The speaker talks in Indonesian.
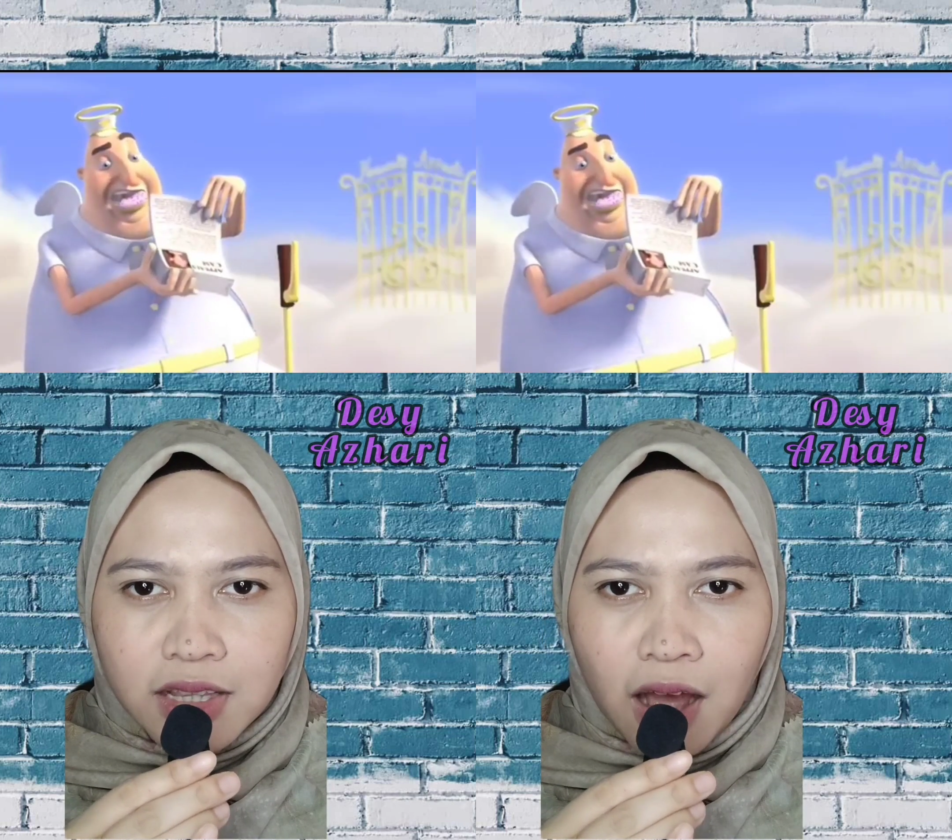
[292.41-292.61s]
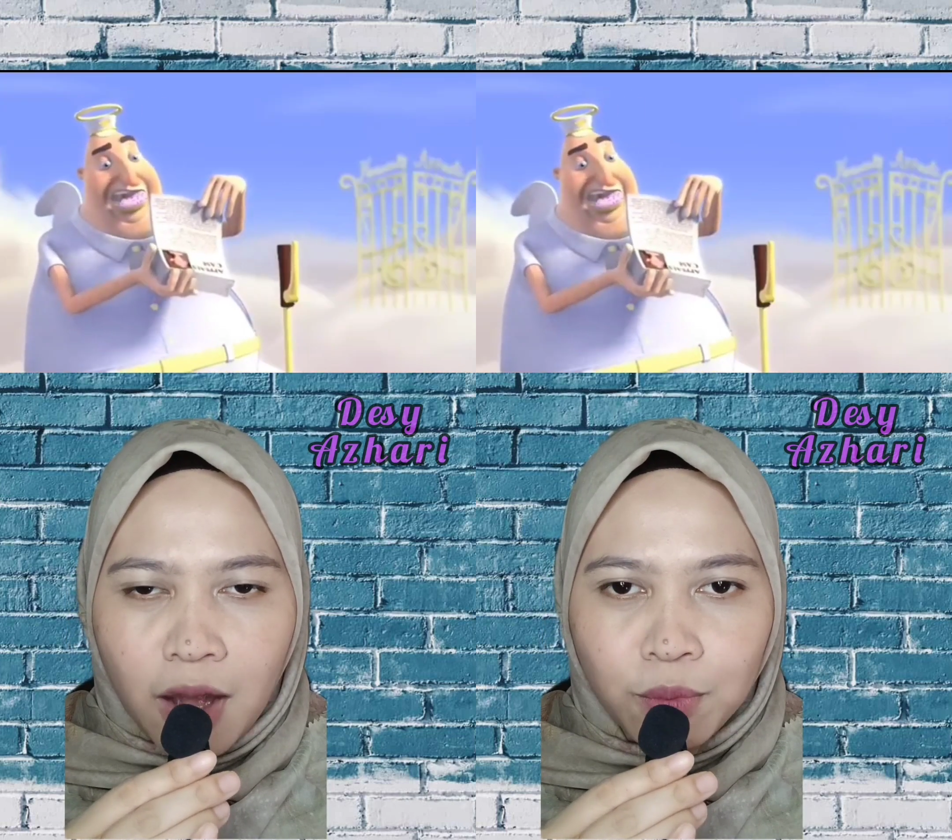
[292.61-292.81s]

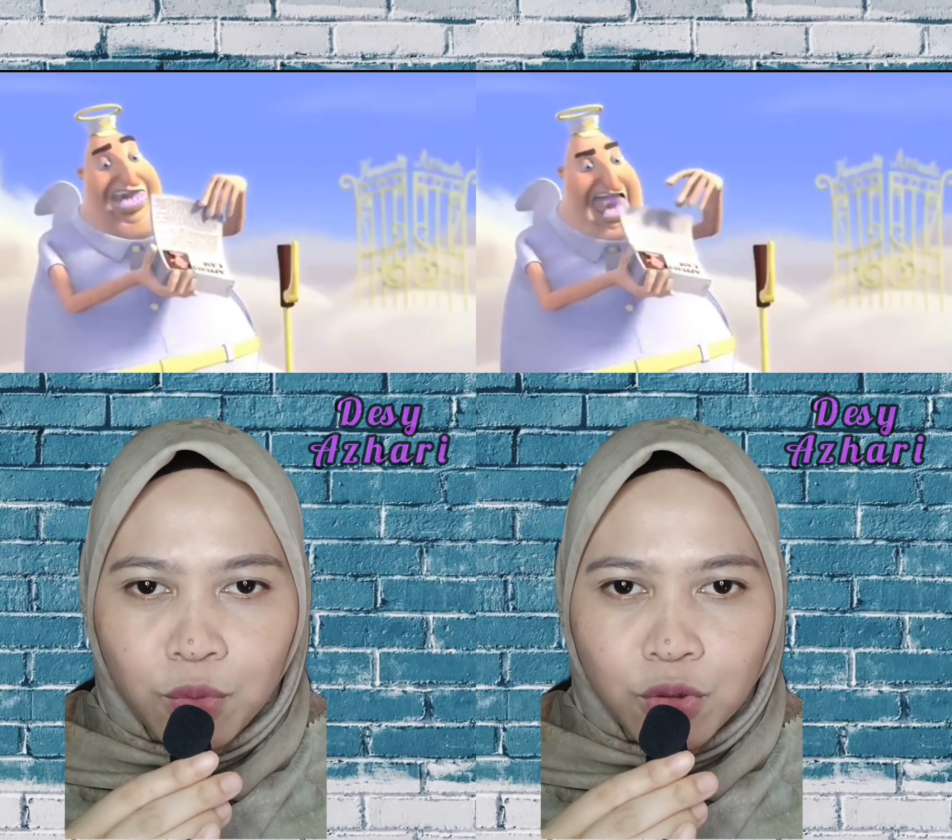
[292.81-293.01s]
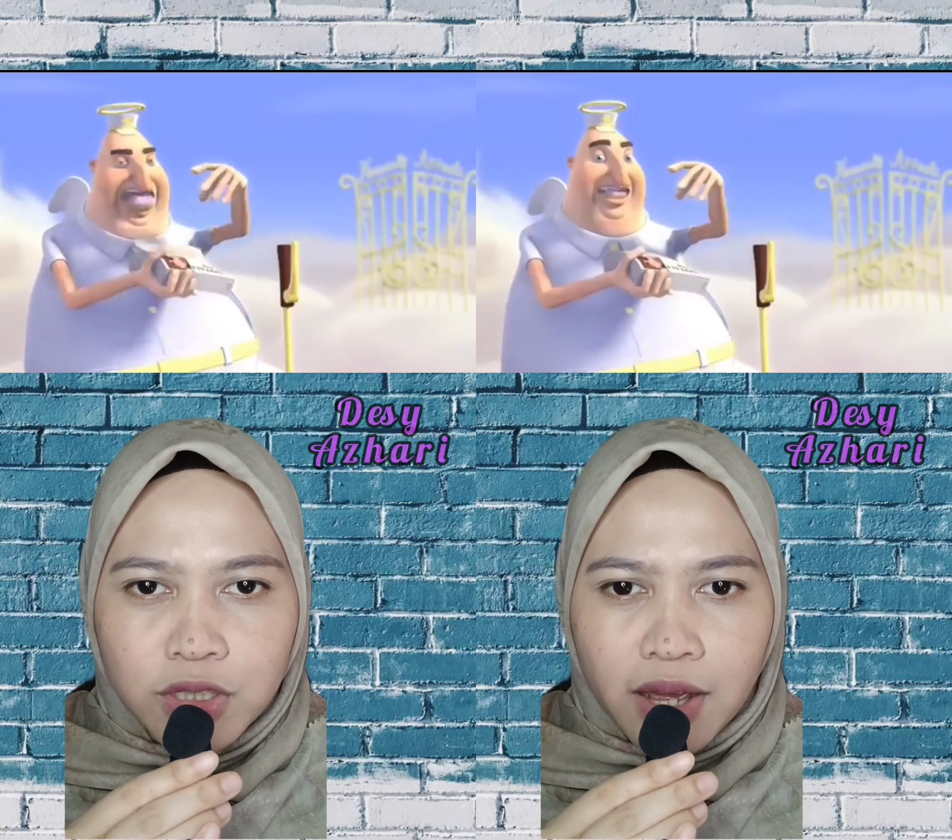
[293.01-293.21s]

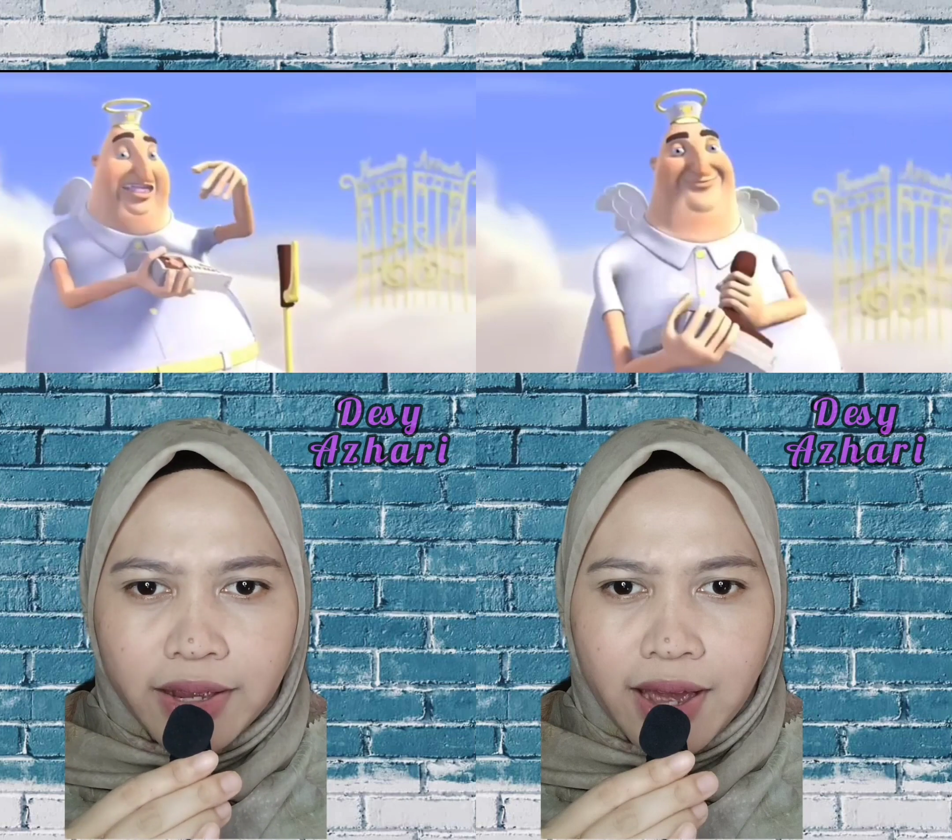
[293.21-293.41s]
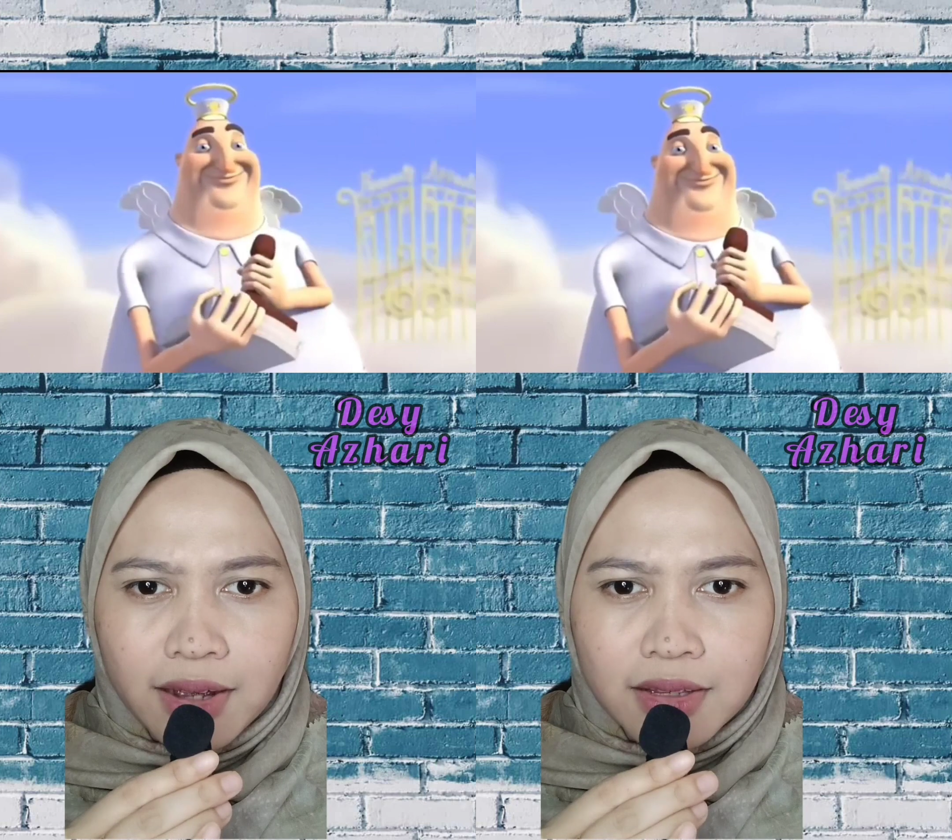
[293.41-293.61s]
namun
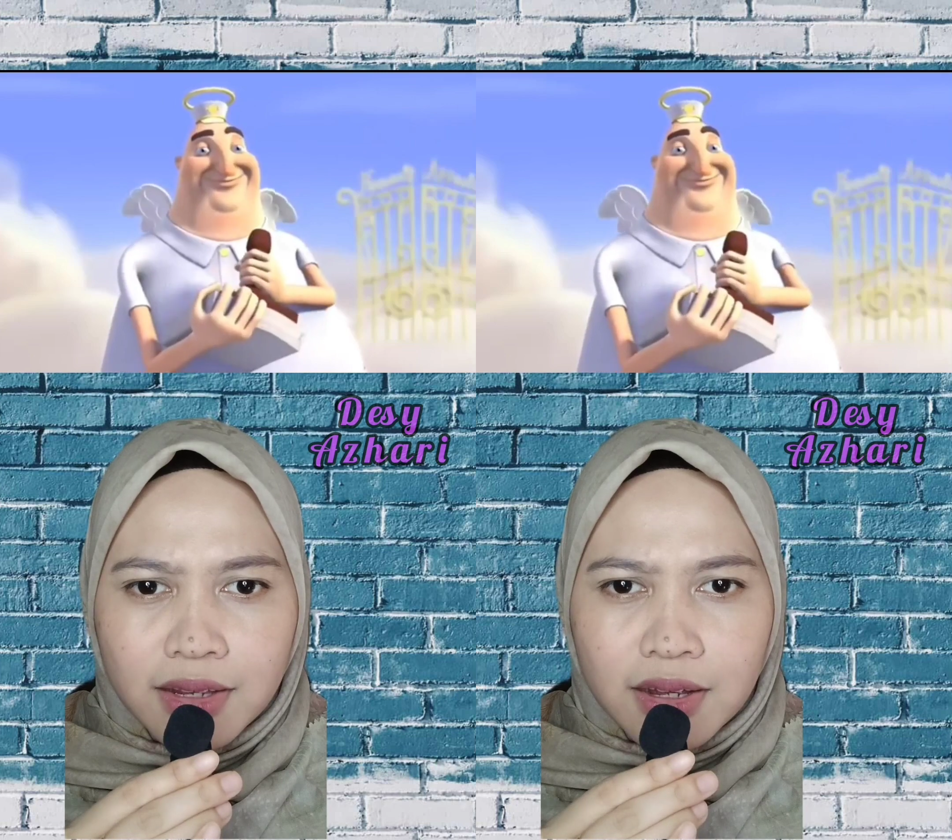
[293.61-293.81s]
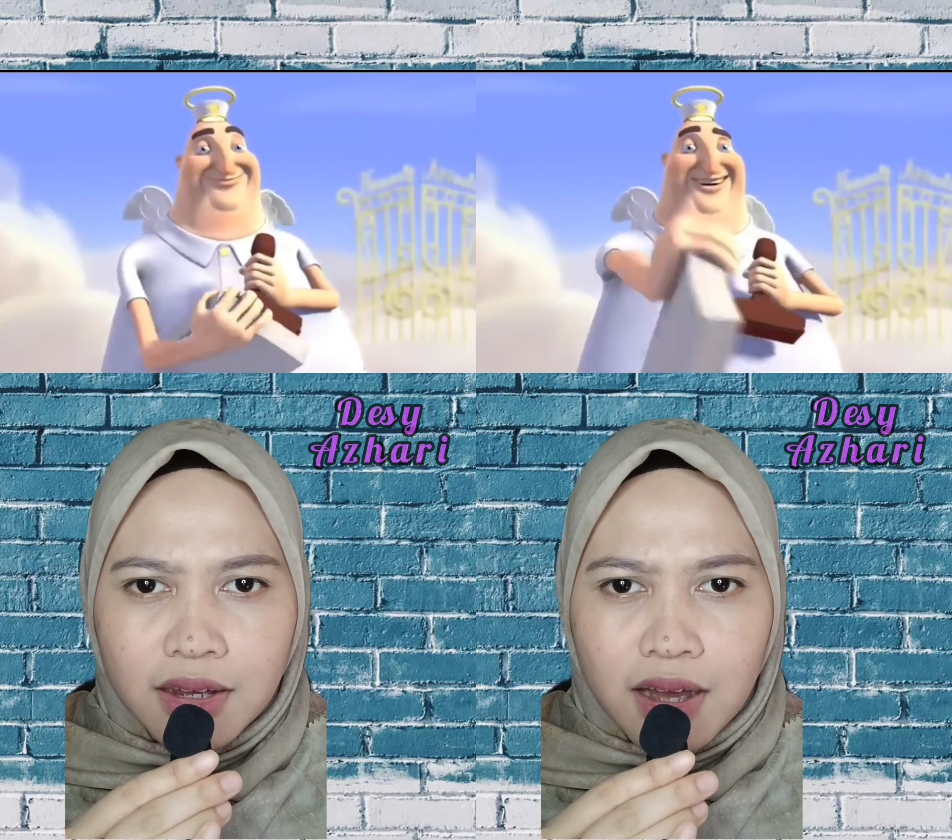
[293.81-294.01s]

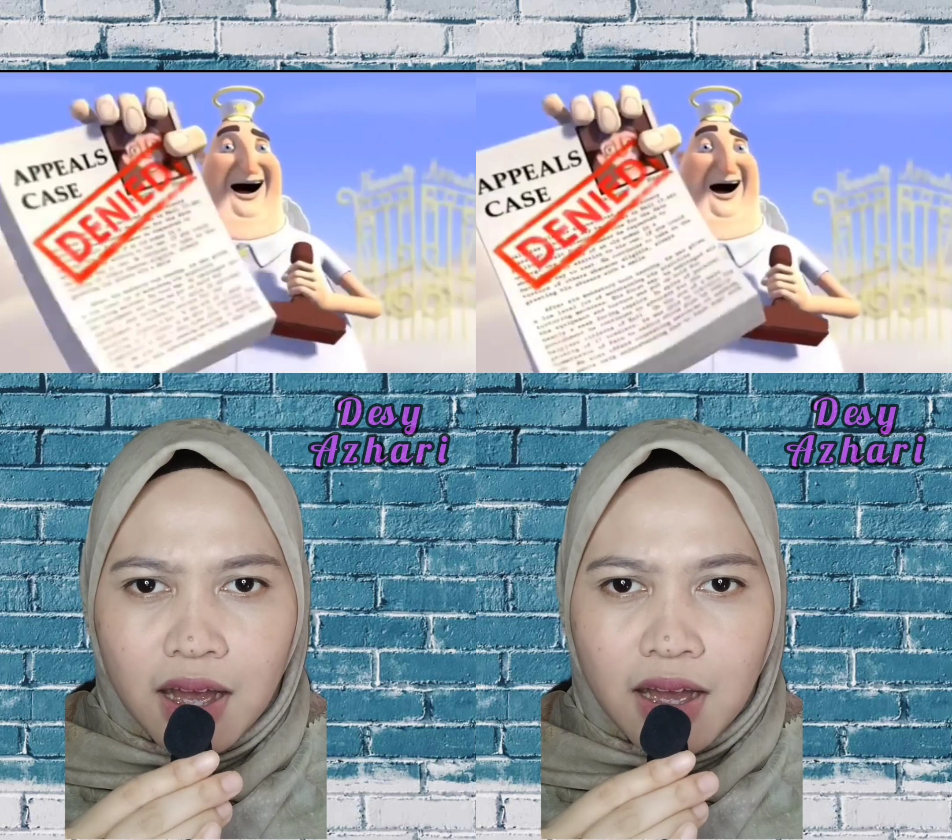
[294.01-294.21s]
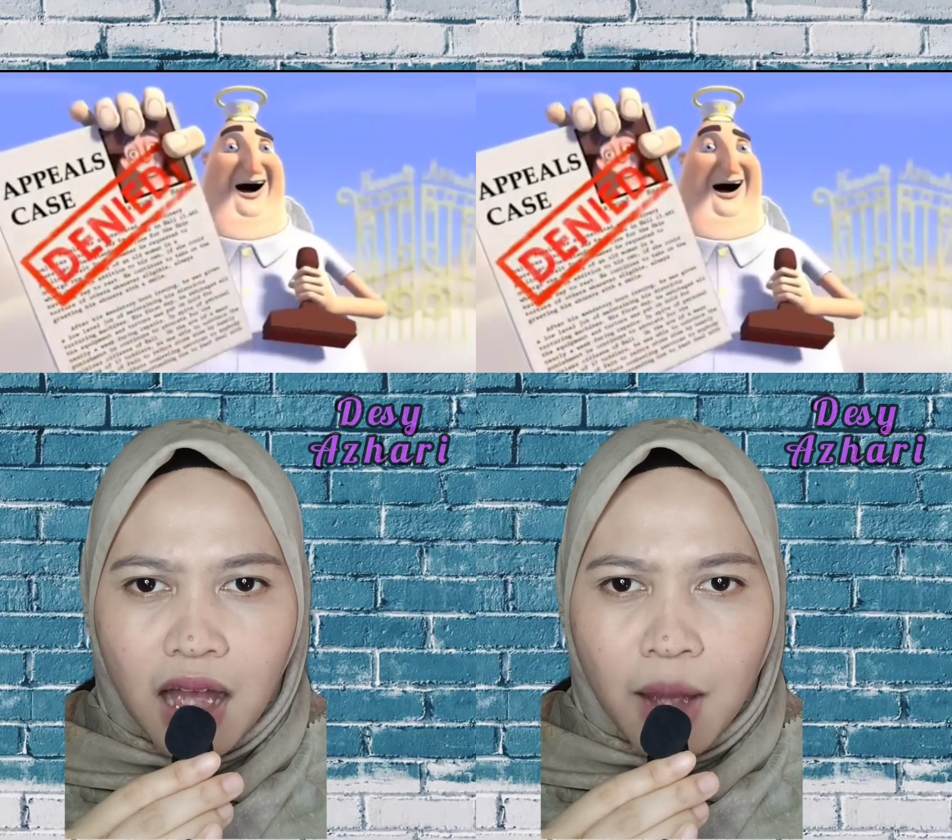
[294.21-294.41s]
sayangnya